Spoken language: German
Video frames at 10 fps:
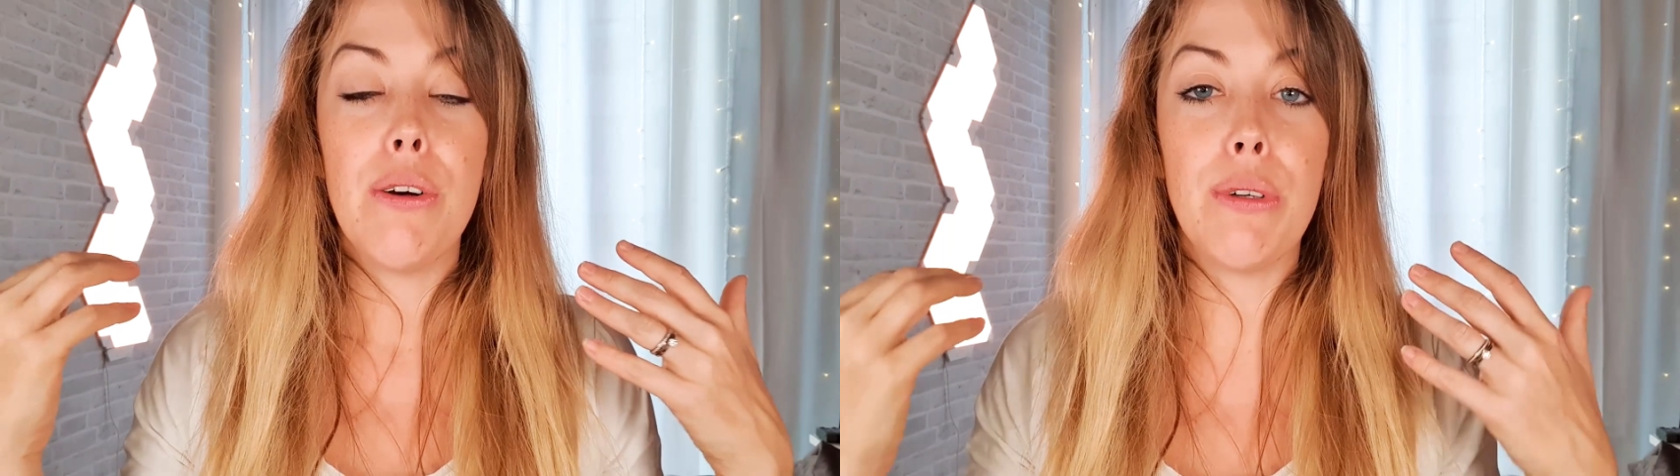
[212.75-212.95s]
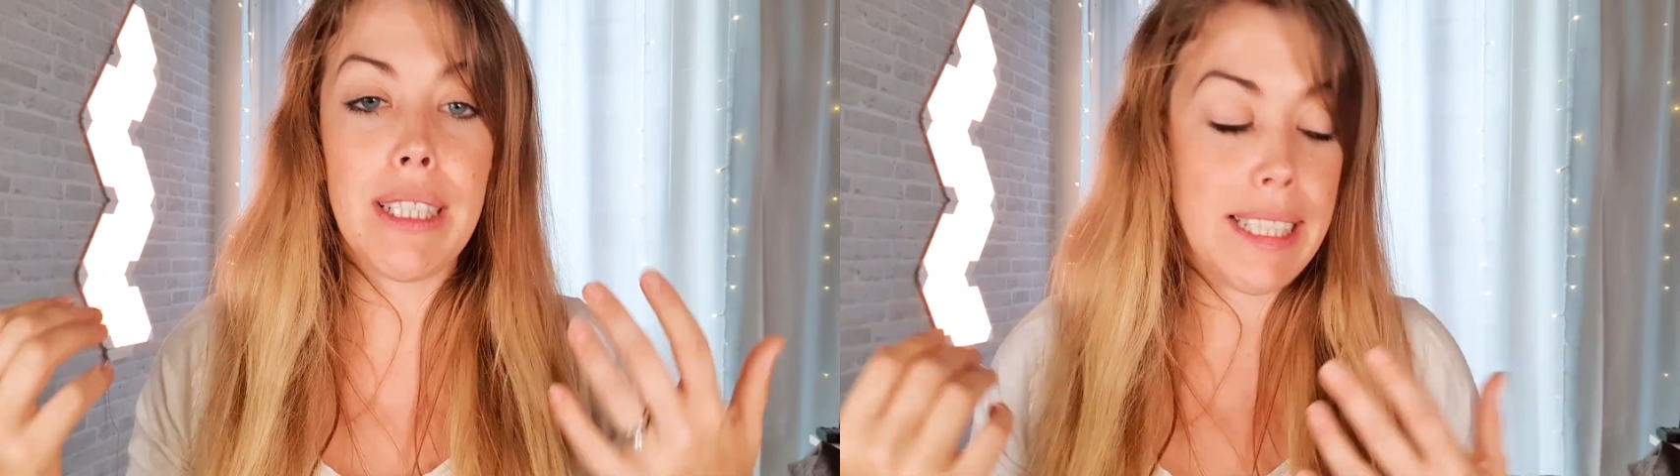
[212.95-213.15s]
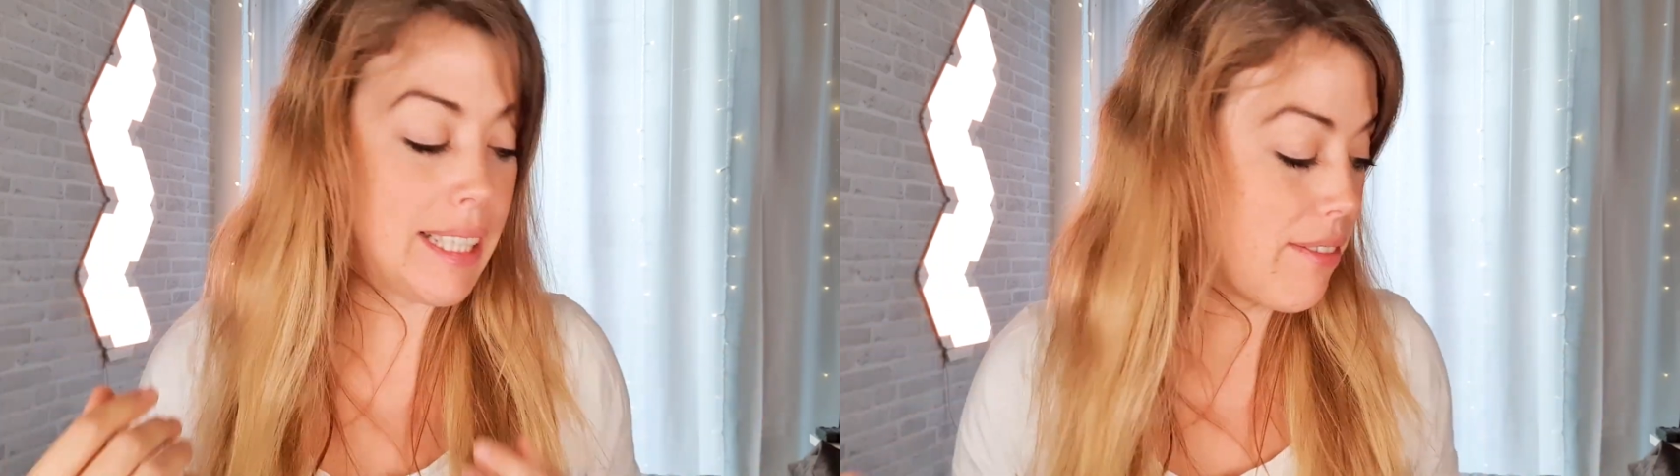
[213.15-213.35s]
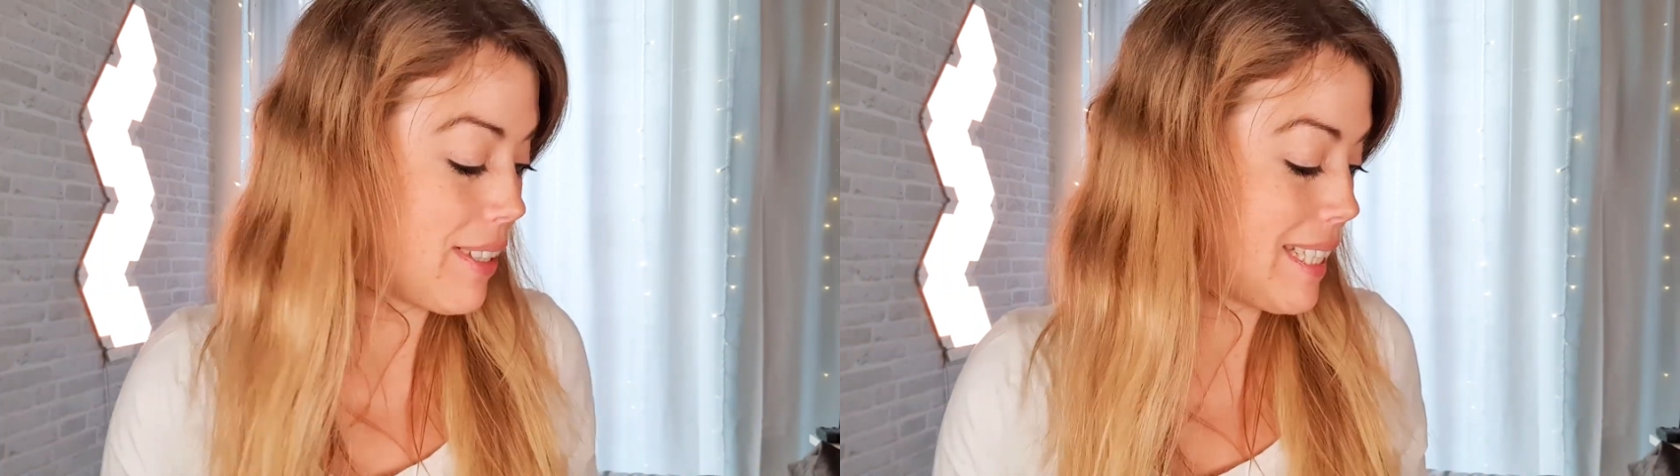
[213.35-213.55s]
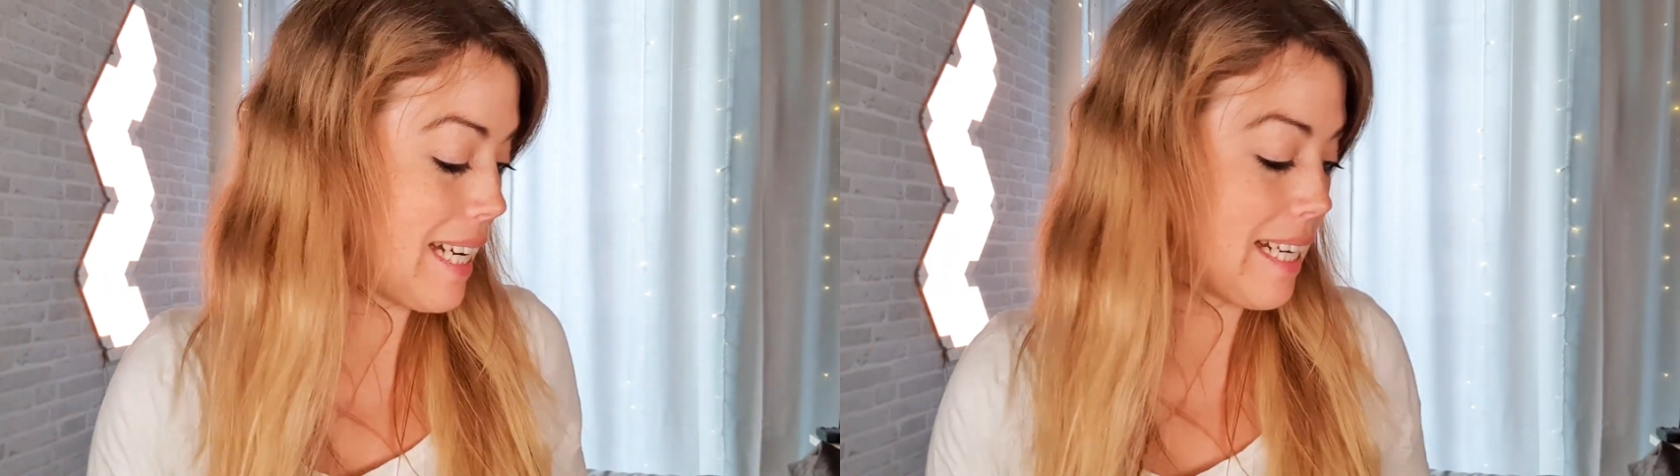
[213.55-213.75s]
Und ihr
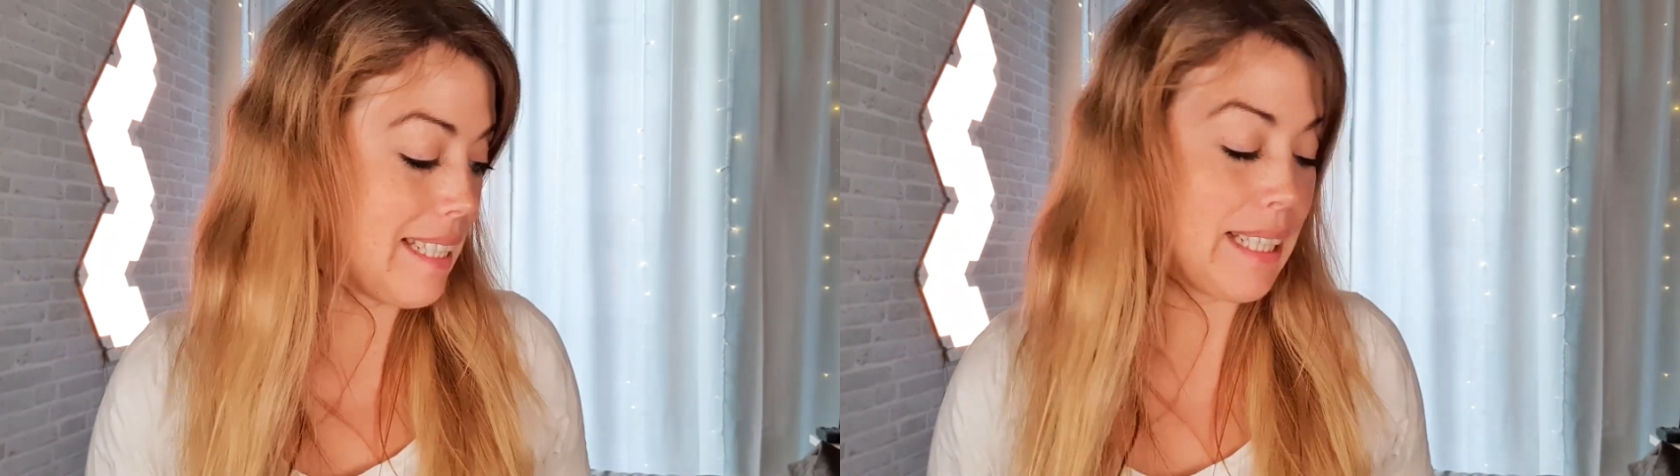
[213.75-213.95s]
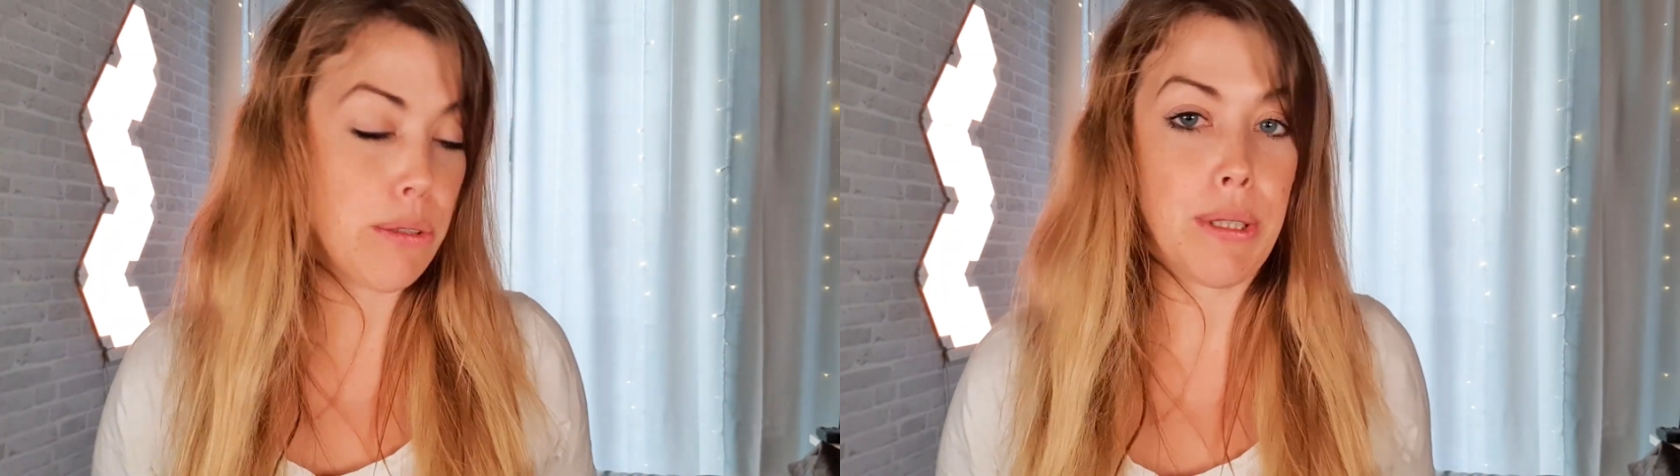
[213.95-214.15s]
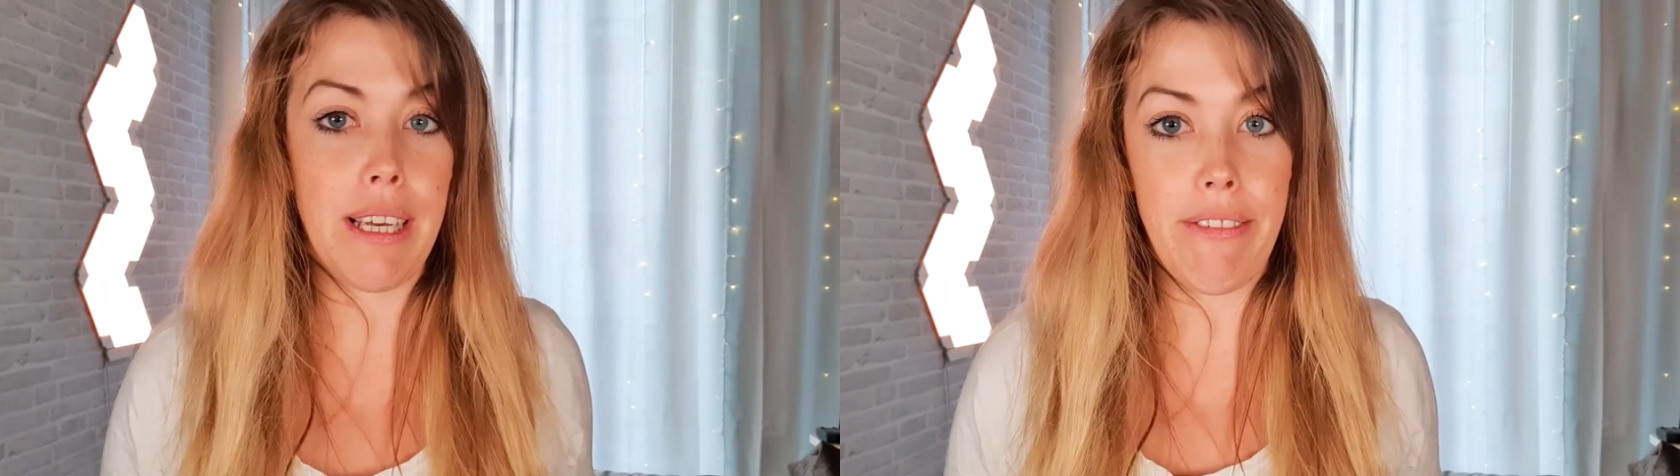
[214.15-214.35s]
wisst ja, dass ich großer